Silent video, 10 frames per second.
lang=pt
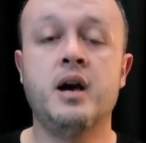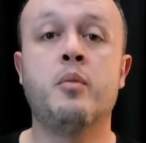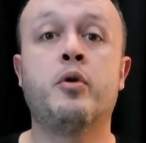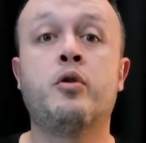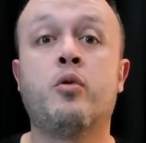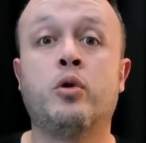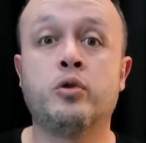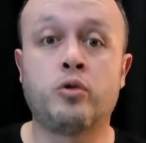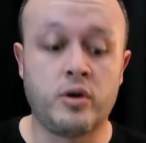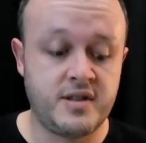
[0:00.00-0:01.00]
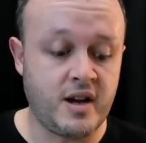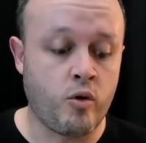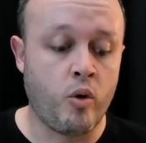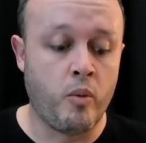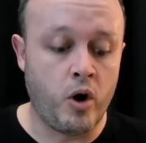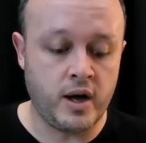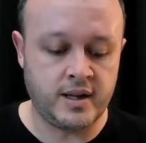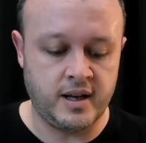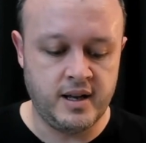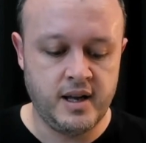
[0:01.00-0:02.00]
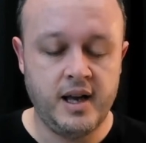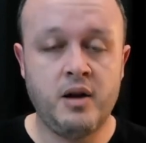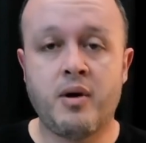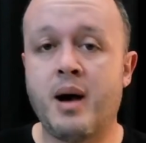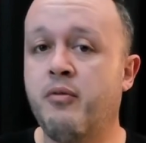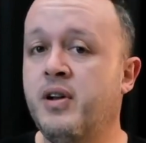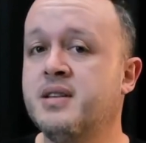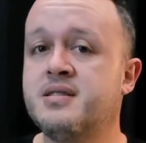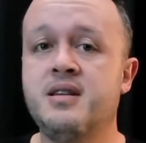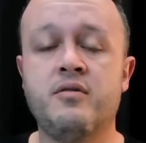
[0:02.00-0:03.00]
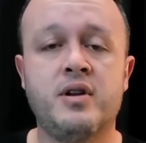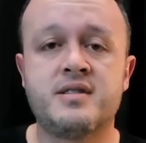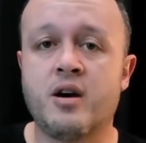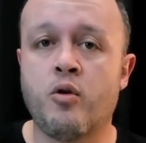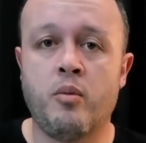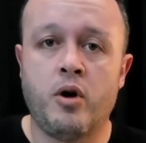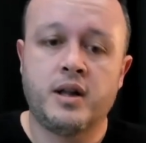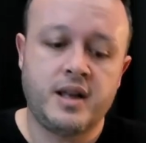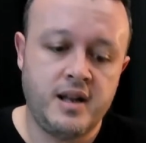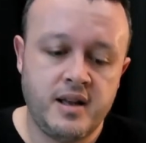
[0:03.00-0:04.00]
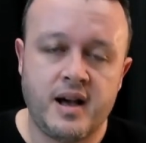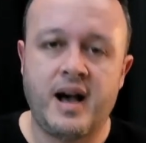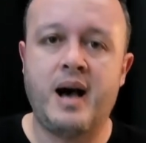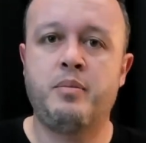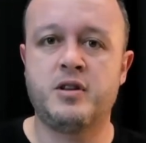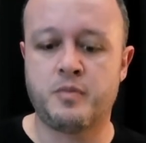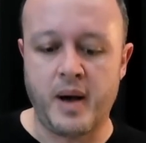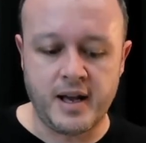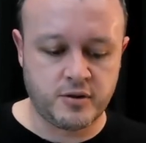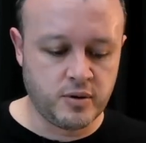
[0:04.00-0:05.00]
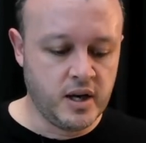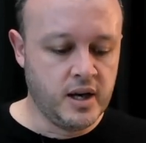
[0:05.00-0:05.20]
Porque o condutor se acomoda ele é um cabo flexível, ele se acomoda, ele abre espaço,